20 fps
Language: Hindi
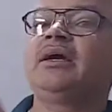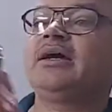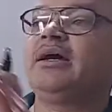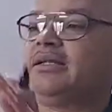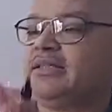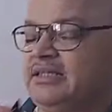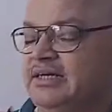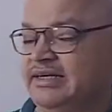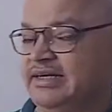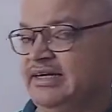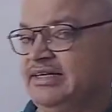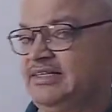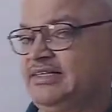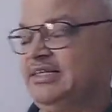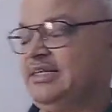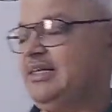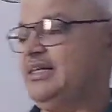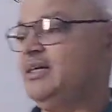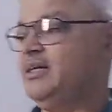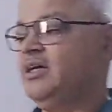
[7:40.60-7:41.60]
करता
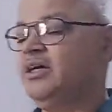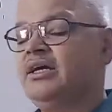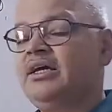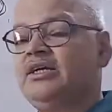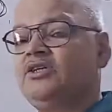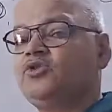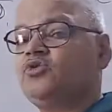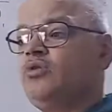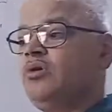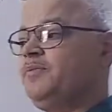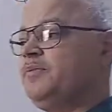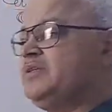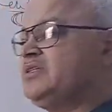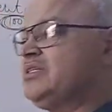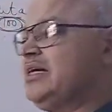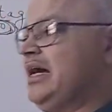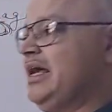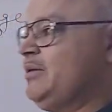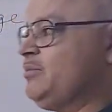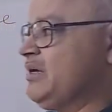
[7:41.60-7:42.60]
कैसे इसको अपन
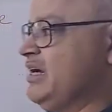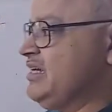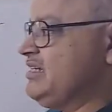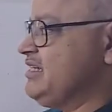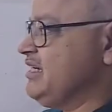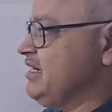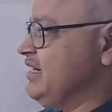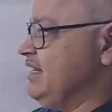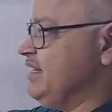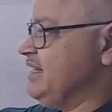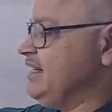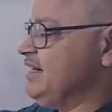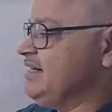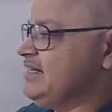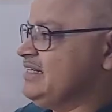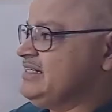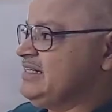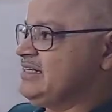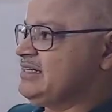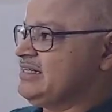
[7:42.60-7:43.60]
सॉल्व कैसे करेंगे
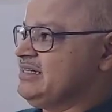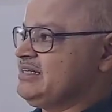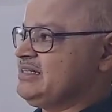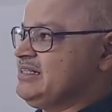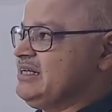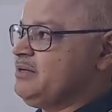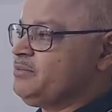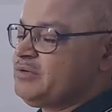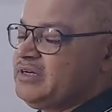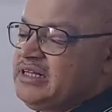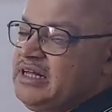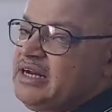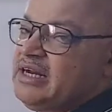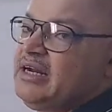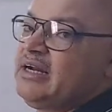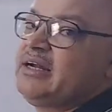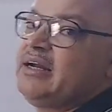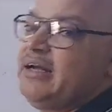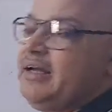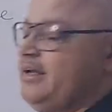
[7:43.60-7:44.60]
डिजिट किस तरफ किधर
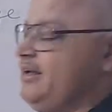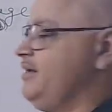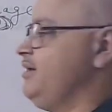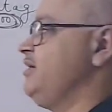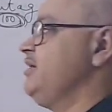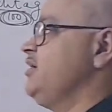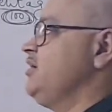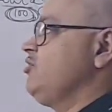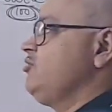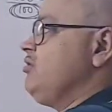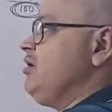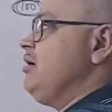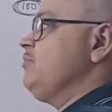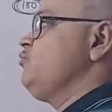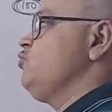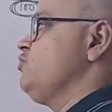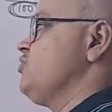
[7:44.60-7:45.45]
रखना है अब